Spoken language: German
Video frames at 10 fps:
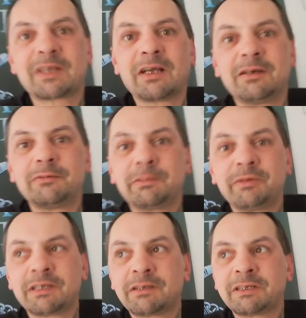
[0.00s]
Ähm, ich
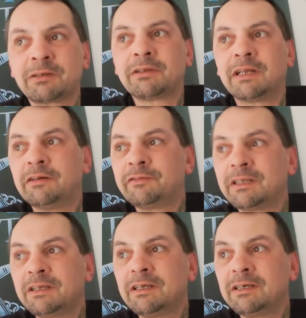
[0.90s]
bin seit 2011
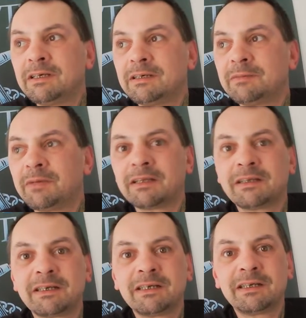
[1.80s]
jetzt hier ja. in
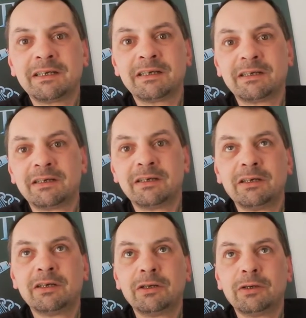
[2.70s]
Ansering. Ja.
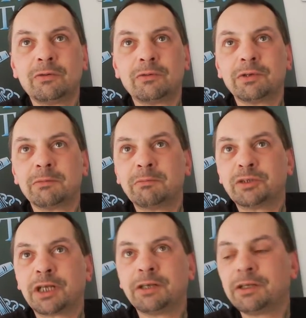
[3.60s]
Und immer
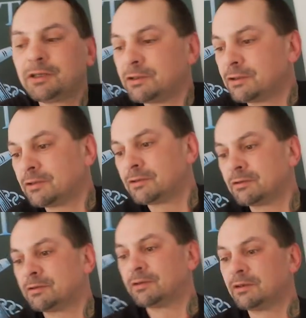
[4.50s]
beständig hier.
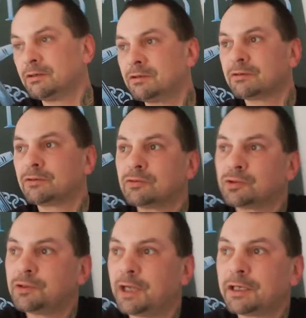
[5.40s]
Ja. Ne? Das ist eine
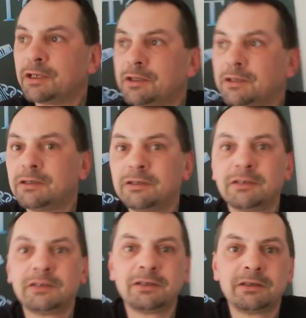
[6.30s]
schöne Ecke hier.
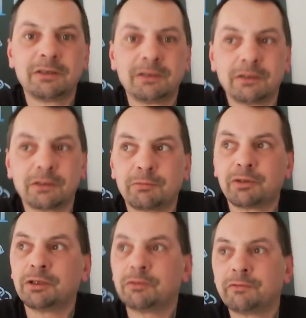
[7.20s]
Okay. Ich habe
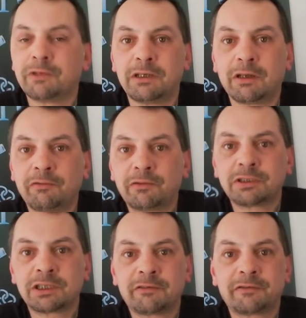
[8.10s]
hier nicht so viel
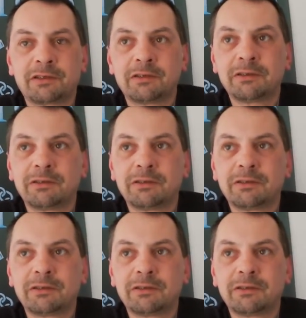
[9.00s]
Laufkundschaft.